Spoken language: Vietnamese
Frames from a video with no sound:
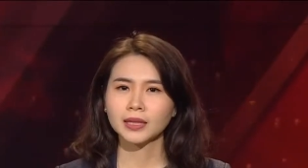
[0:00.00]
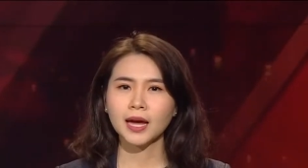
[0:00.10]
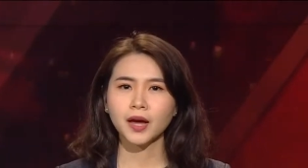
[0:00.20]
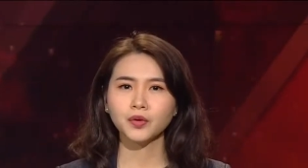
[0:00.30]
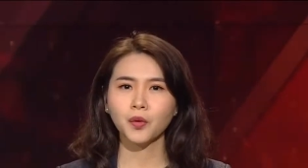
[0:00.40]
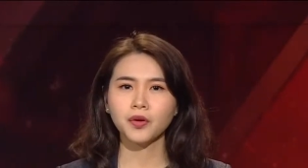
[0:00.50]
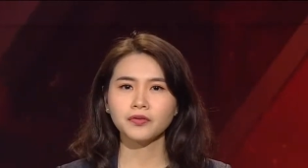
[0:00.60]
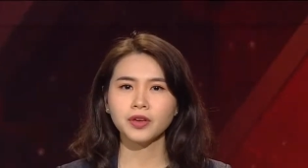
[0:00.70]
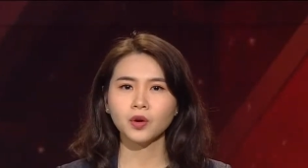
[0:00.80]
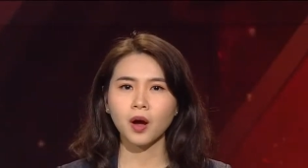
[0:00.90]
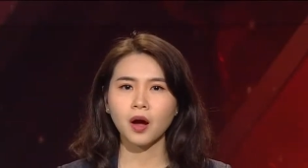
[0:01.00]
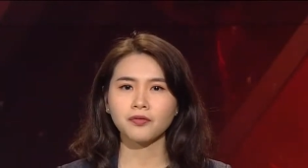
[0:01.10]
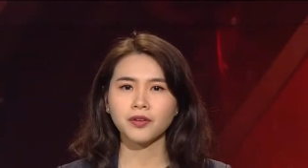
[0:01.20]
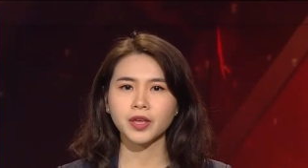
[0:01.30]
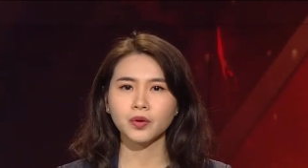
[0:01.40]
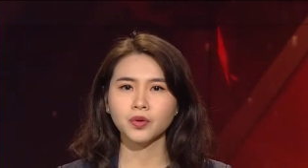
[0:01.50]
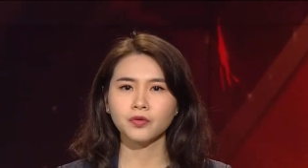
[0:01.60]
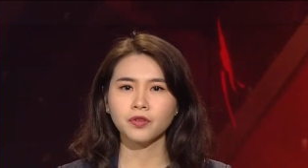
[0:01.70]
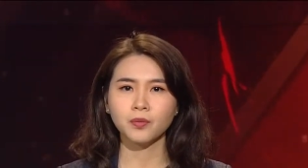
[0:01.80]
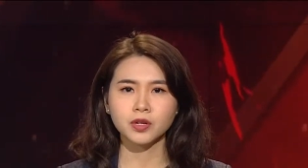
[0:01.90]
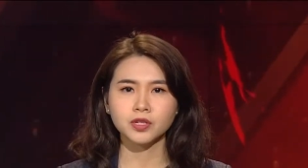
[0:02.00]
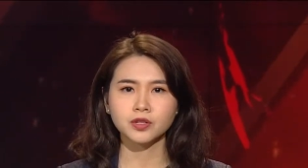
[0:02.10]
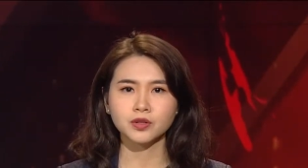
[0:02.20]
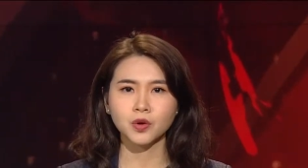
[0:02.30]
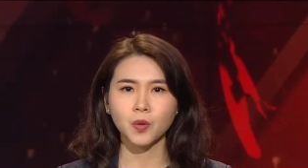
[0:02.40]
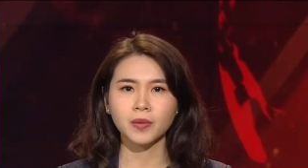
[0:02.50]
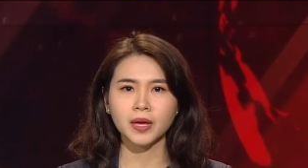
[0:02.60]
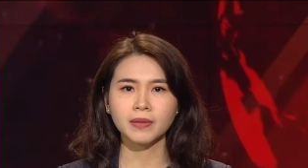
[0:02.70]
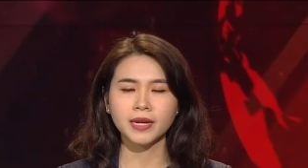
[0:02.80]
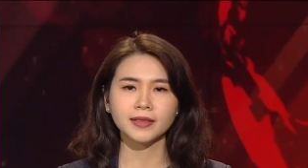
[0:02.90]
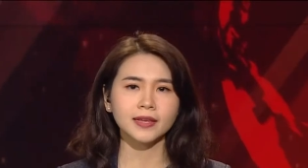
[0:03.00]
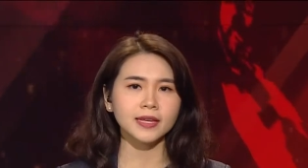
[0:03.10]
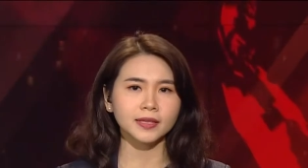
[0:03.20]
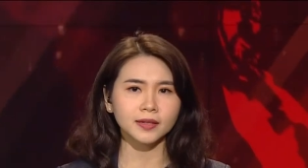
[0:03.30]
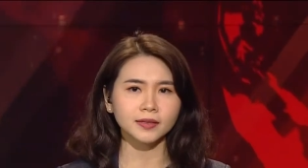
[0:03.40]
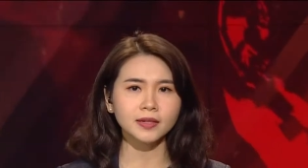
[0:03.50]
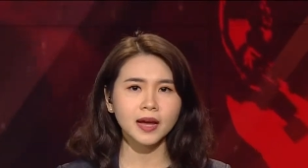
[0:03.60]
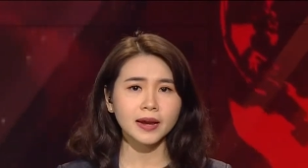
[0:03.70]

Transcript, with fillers: Tại Hà Nội, Viện Khoa học và Giáo dục và Môi trường cùng Liên minh Kinh tế điện tử